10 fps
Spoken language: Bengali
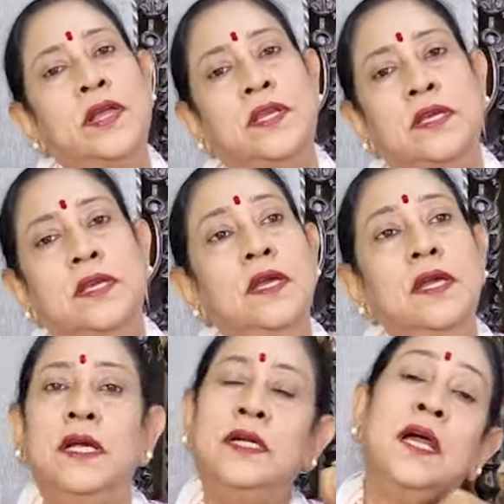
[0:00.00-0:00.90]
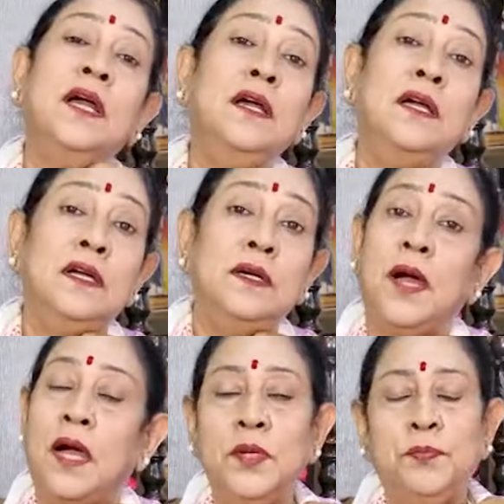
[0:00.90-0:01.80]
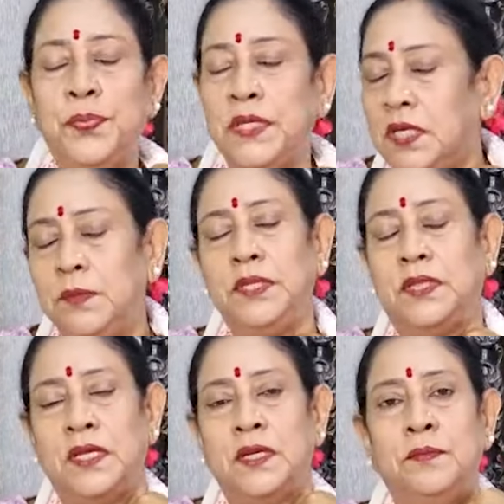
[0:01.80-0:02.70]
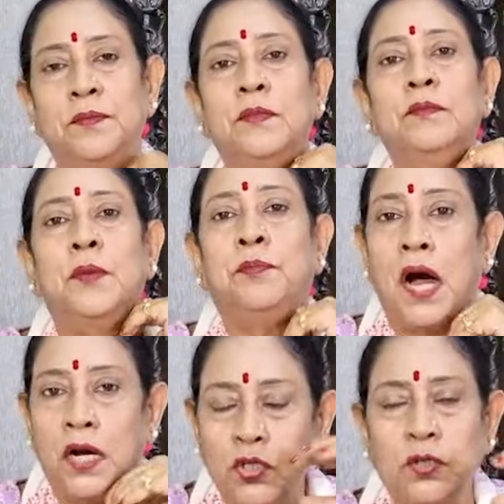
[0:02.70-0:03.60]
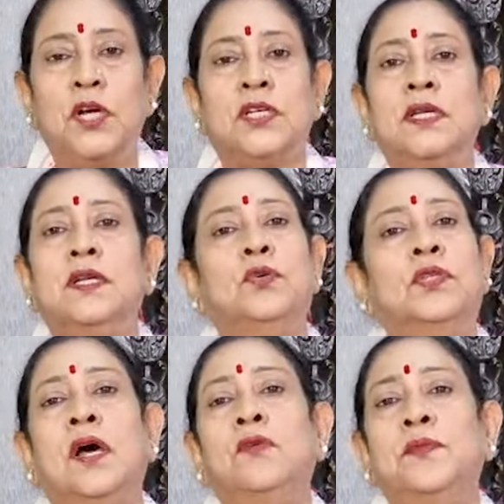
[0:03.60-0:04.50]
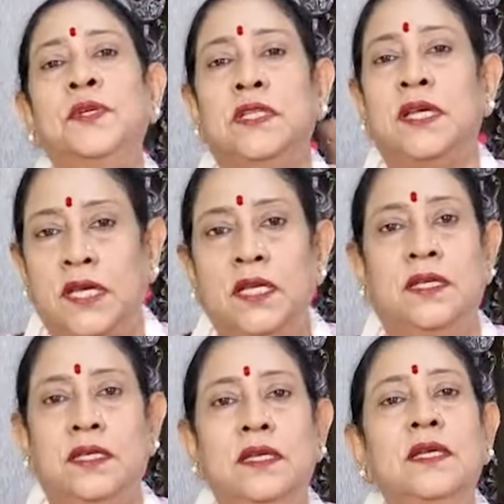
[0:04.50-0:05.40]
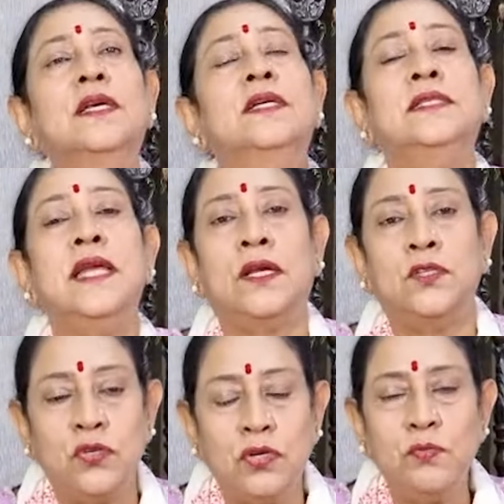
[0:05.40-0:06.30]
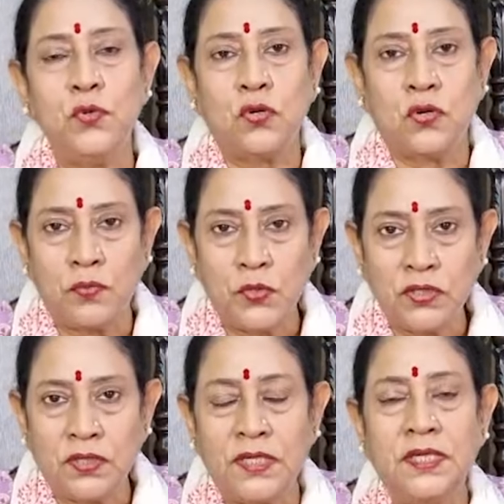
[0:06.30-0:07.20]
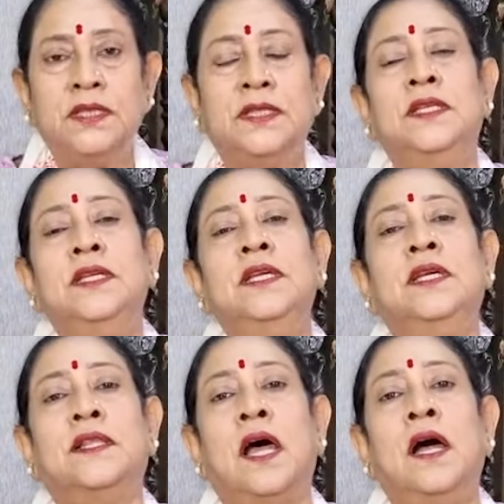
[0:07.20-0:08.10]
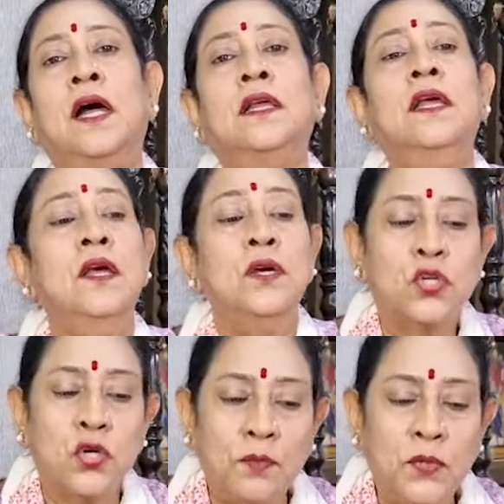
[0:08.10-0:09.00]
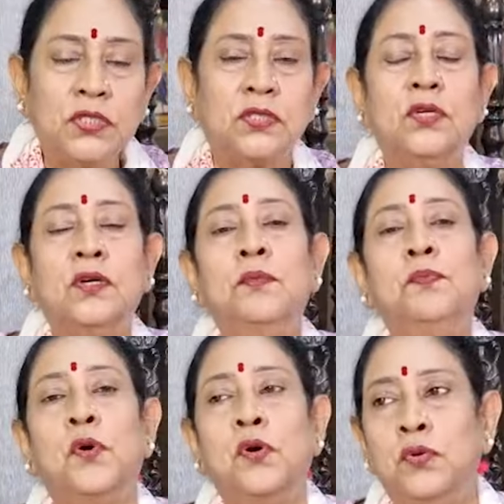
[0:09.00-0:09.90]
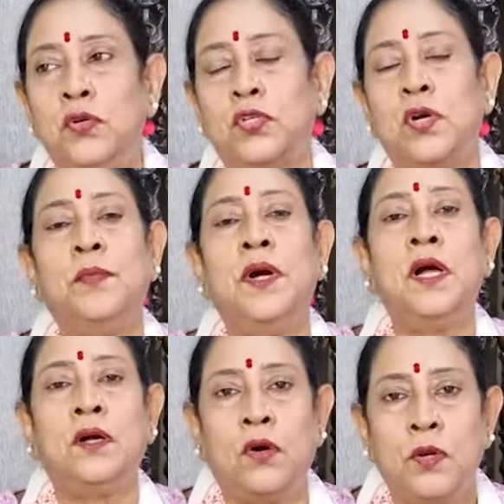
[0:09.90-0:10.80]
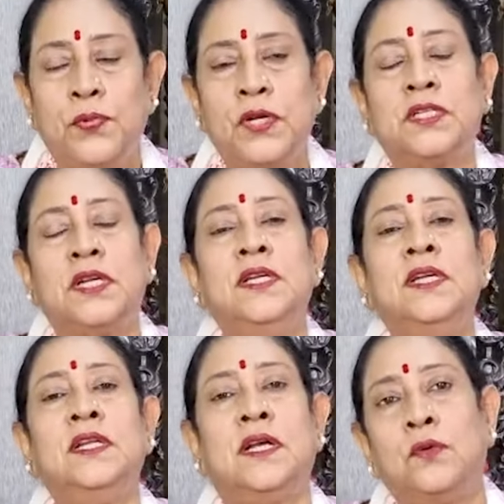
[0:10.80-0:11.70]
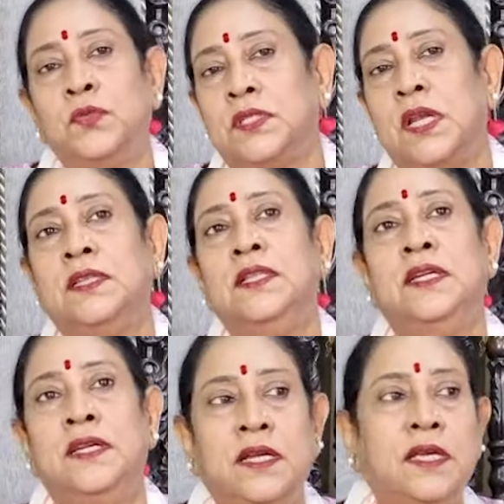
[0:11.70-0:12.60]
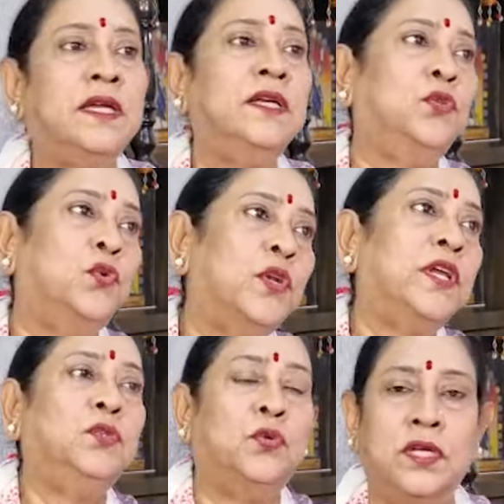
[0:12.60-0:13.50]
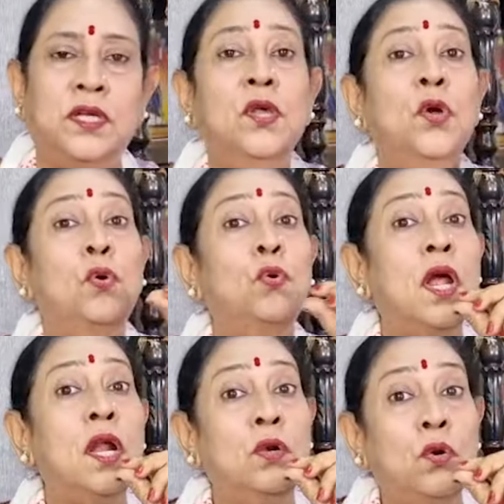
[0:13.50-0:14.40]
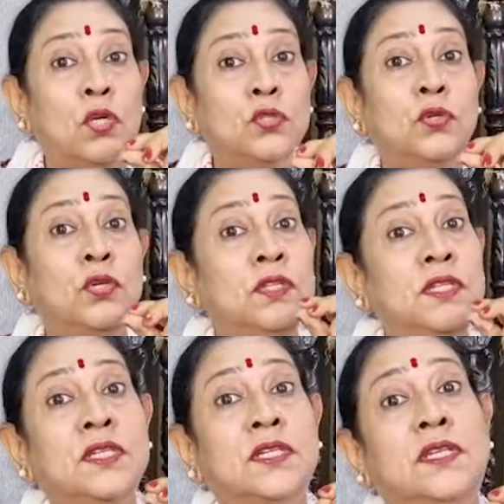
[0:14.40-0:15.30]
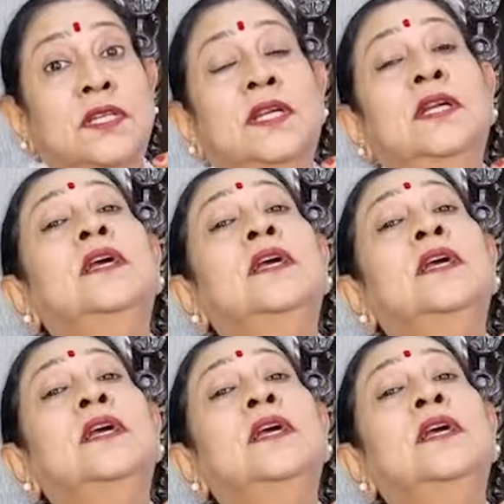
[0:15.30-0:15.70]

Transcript: হয়নি এটা আমি পৃথিবীতে বা ভারতবর্ষের কোথাও আমি দেখিনি যে একজন মুখ্যমন্ত্রী তিনি তার সমস্ত পৌরসভা কর্পোরেশনের কাউন্সিলরদের ডেকে ধরে ধরে ওনার নজর দৃষ্টি